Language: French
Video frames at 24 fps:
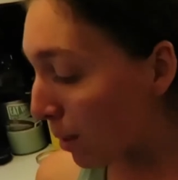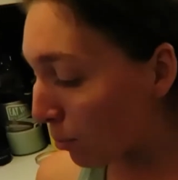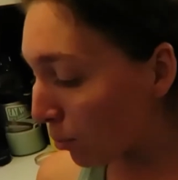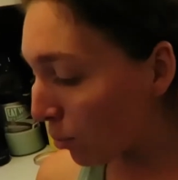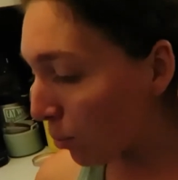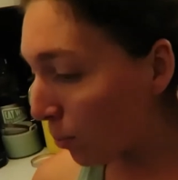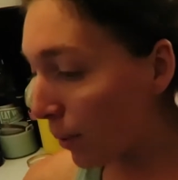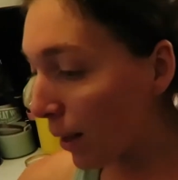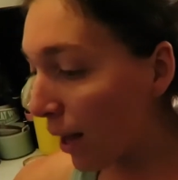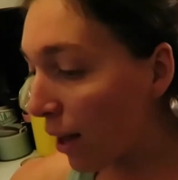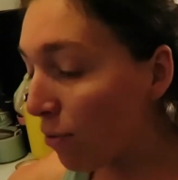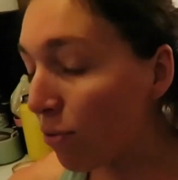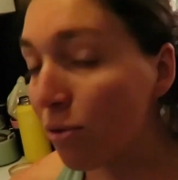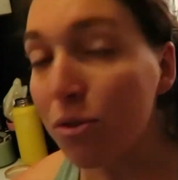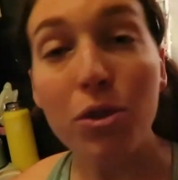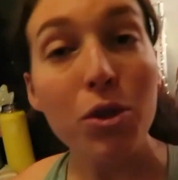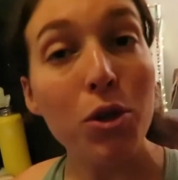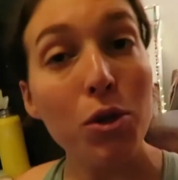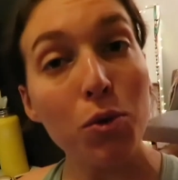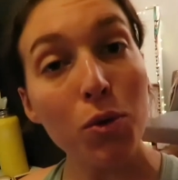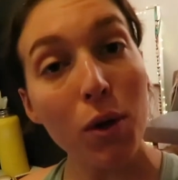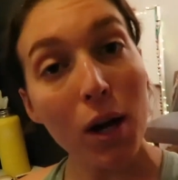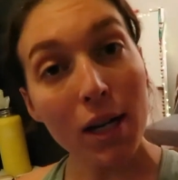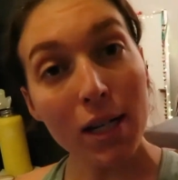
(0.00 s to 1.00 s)
Mais bon, bref,
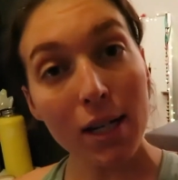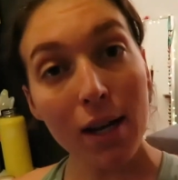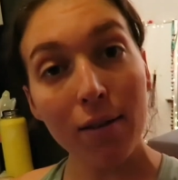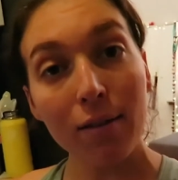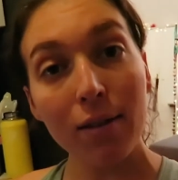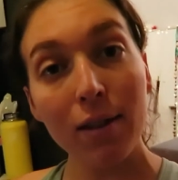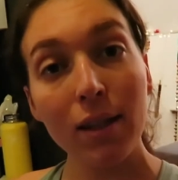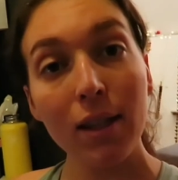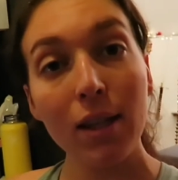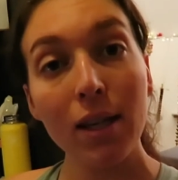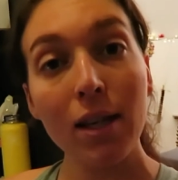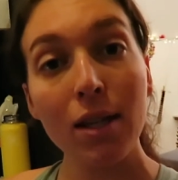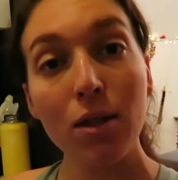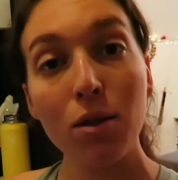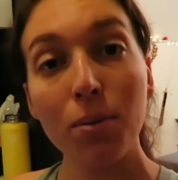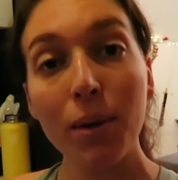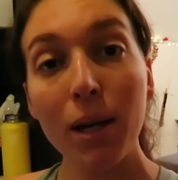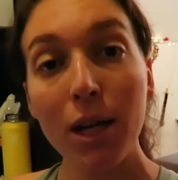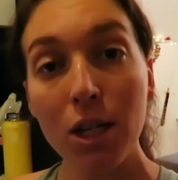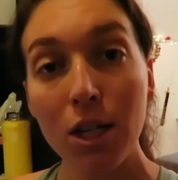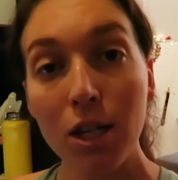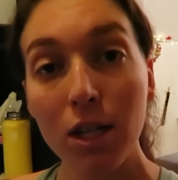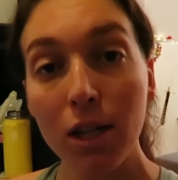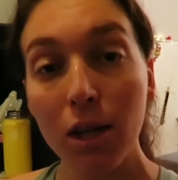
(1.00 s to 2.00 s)
ce soir j'avais des
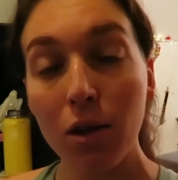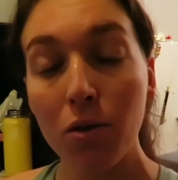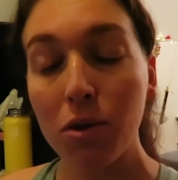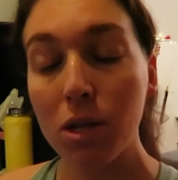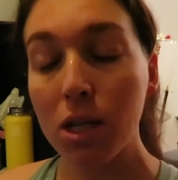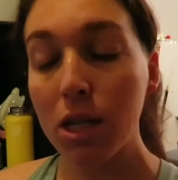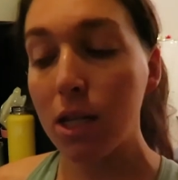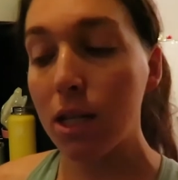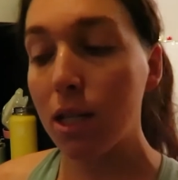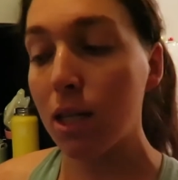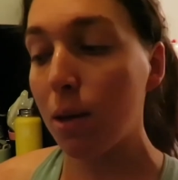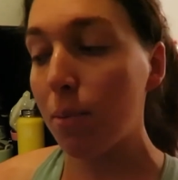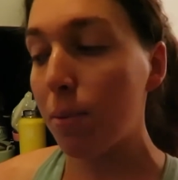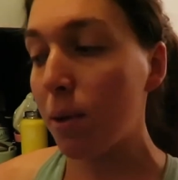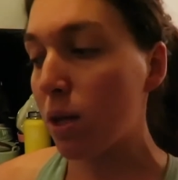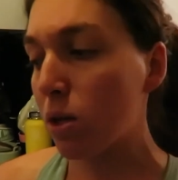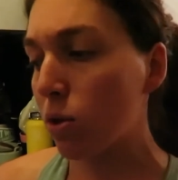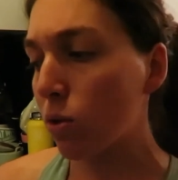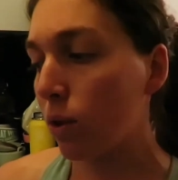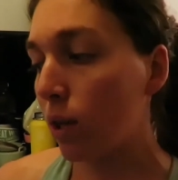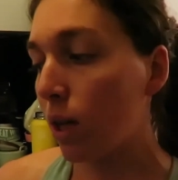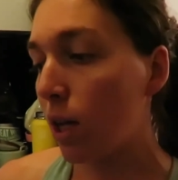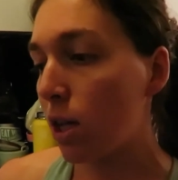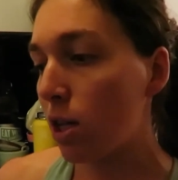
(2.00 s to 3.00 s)
aubergines à utiliser
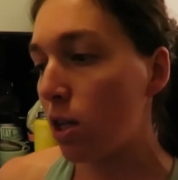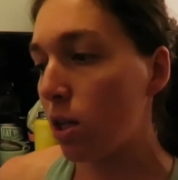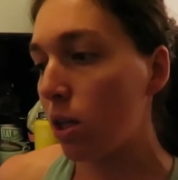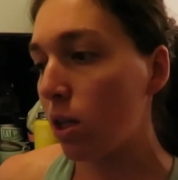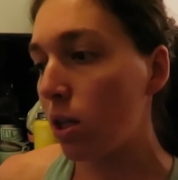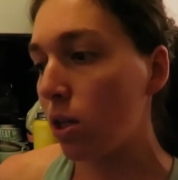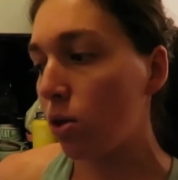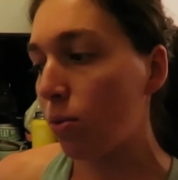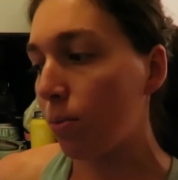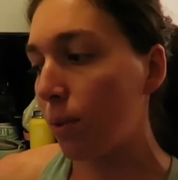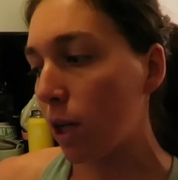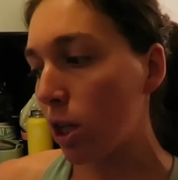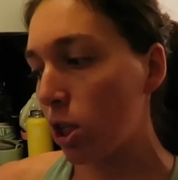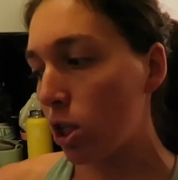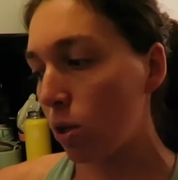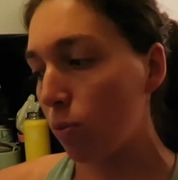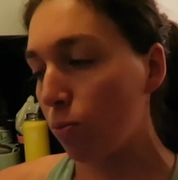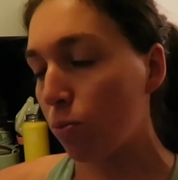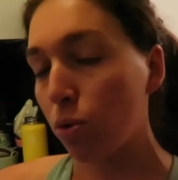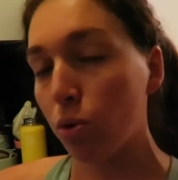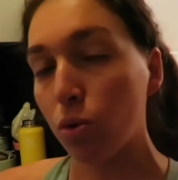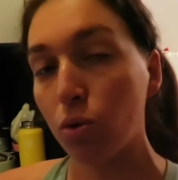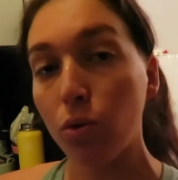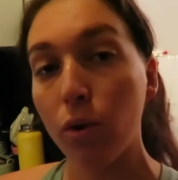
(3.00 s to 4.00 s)
parce qu'on a acheté des
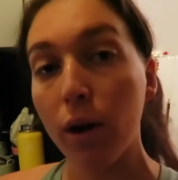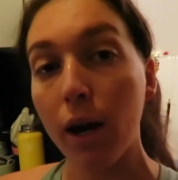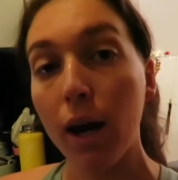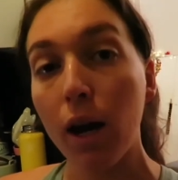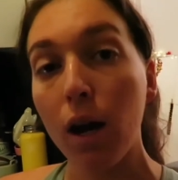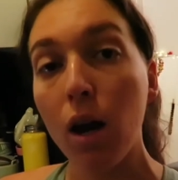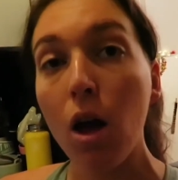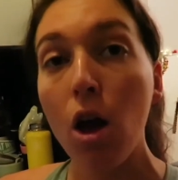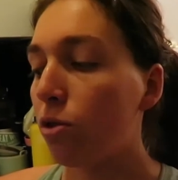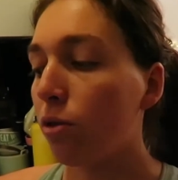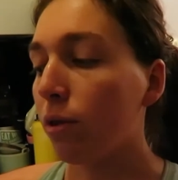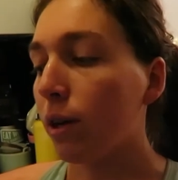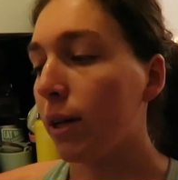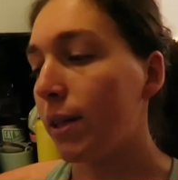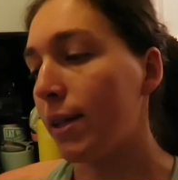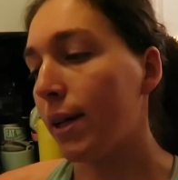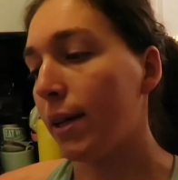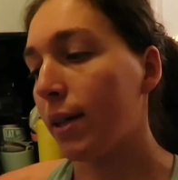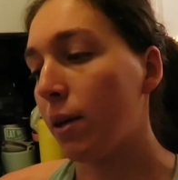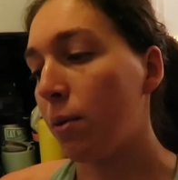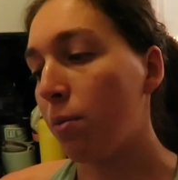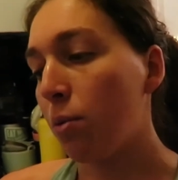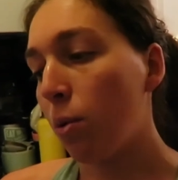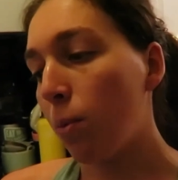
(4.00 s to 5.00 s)
aubergines pour Noël. Je devrais
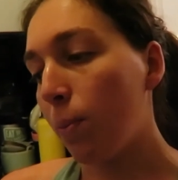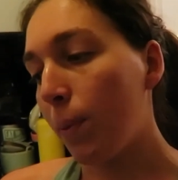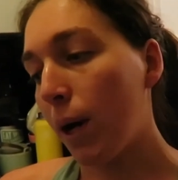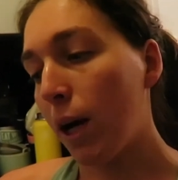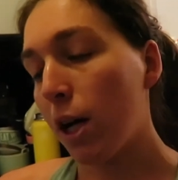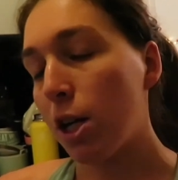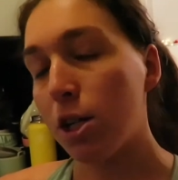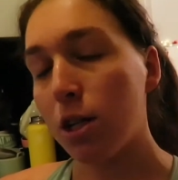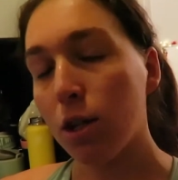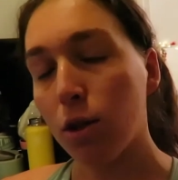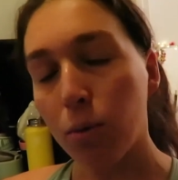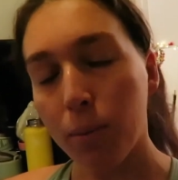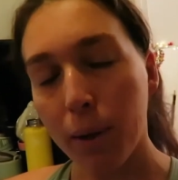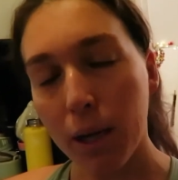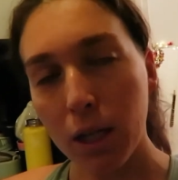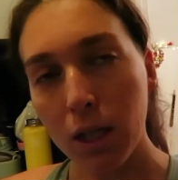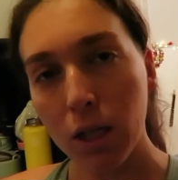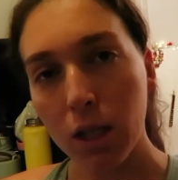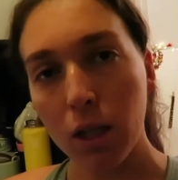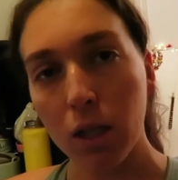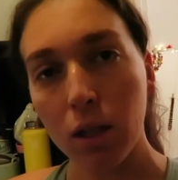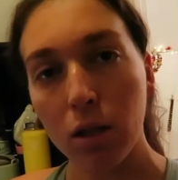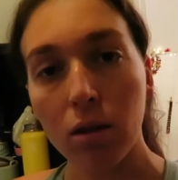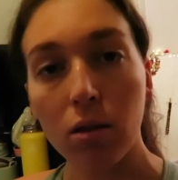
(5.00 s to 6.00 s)
certainement pas acheter
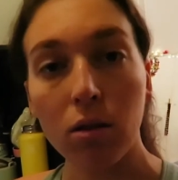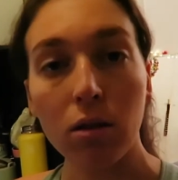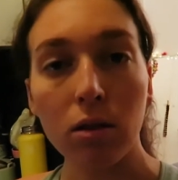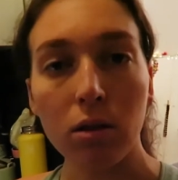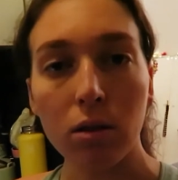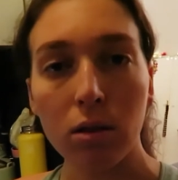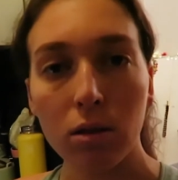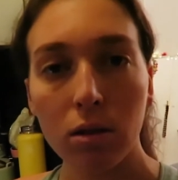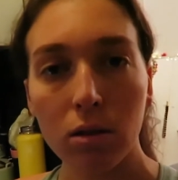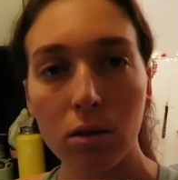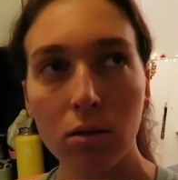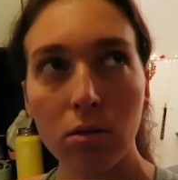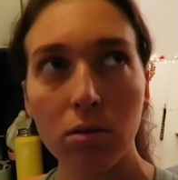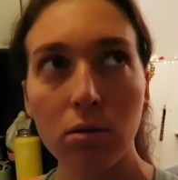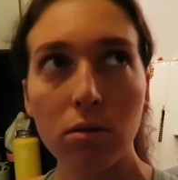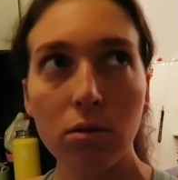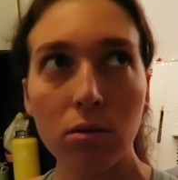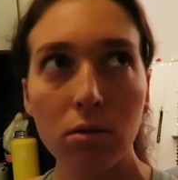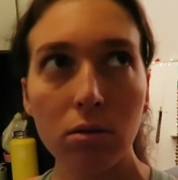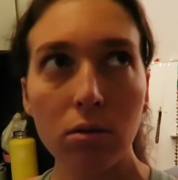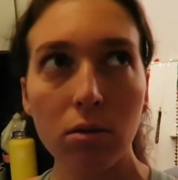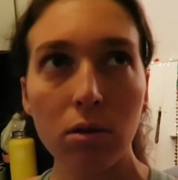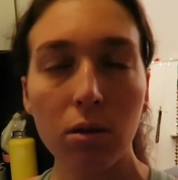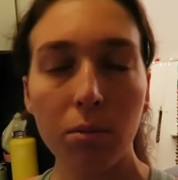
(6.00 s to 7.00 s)
d'aubergines euh,
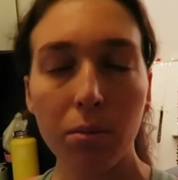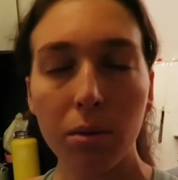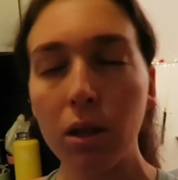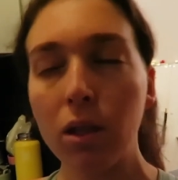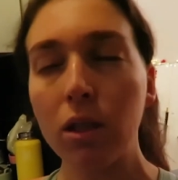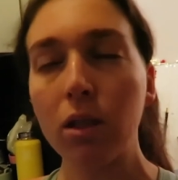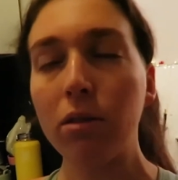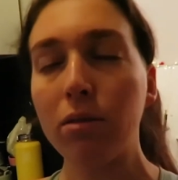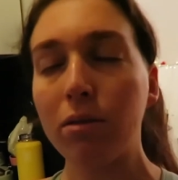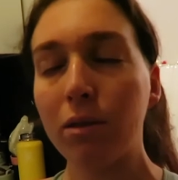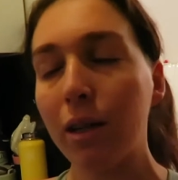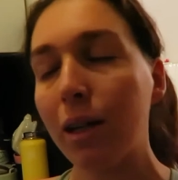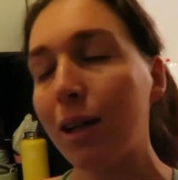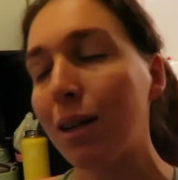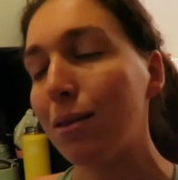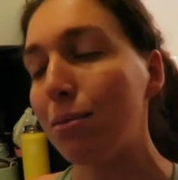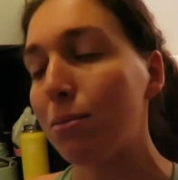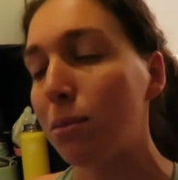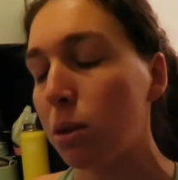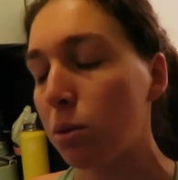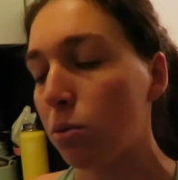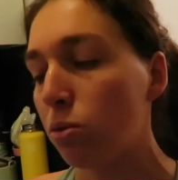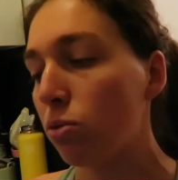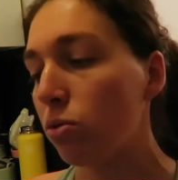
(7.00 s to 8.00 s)
en plein
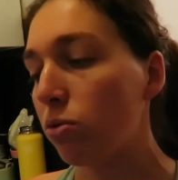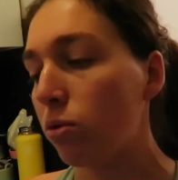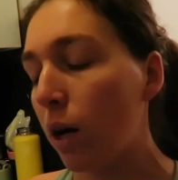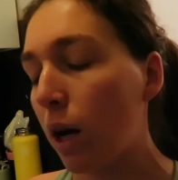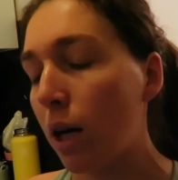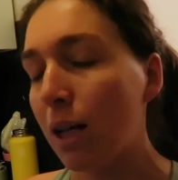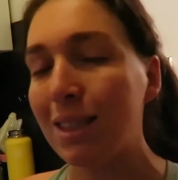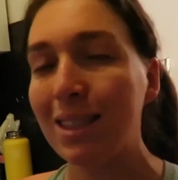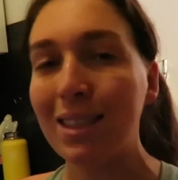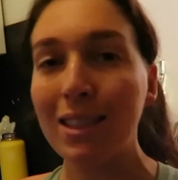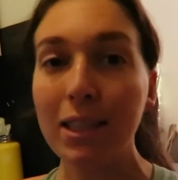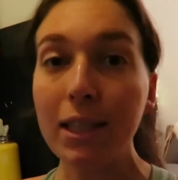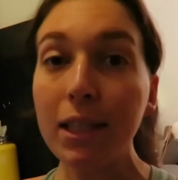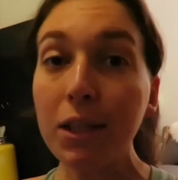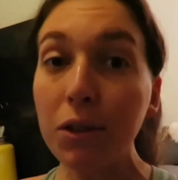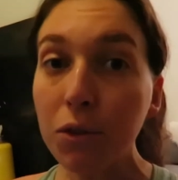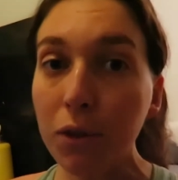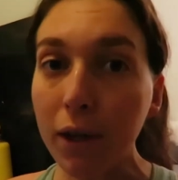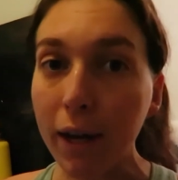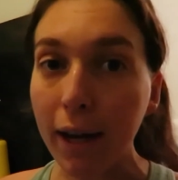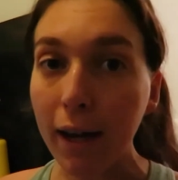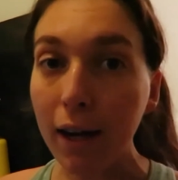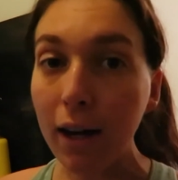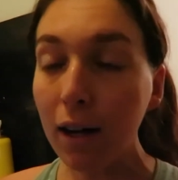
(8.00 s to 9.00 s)
hiver, mais bon, voilà, c'était
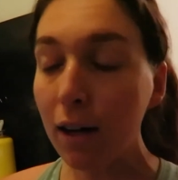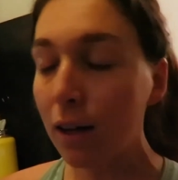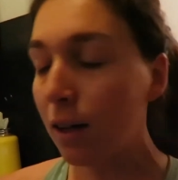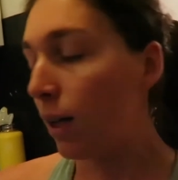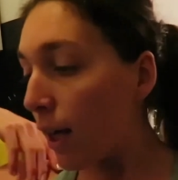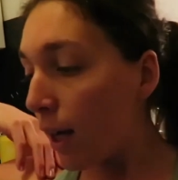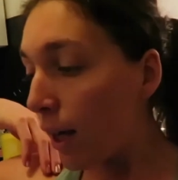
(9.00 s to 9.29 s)
Noël.